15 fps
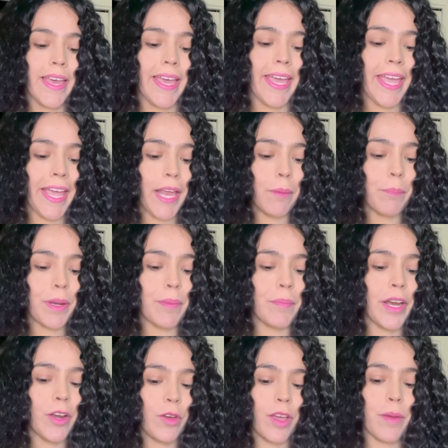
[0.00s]
El
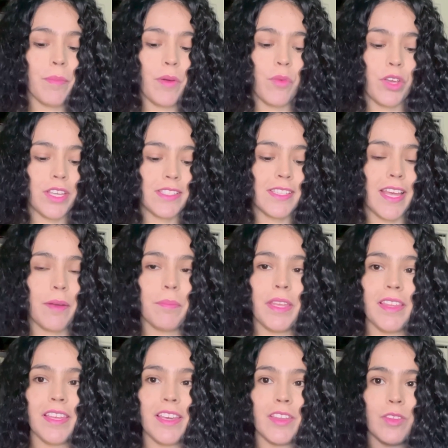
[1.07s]
primero que me voy a estar
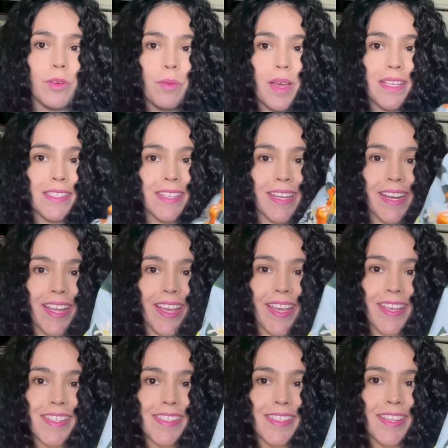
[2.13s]
midiendo va a ser
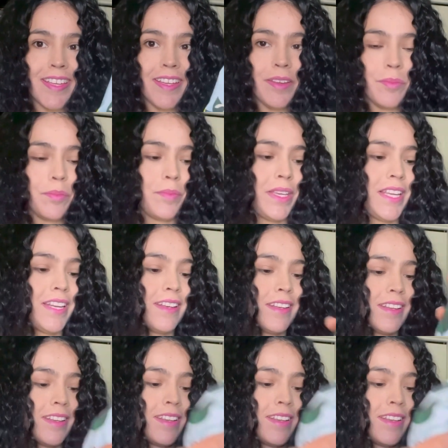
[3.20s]
este, miren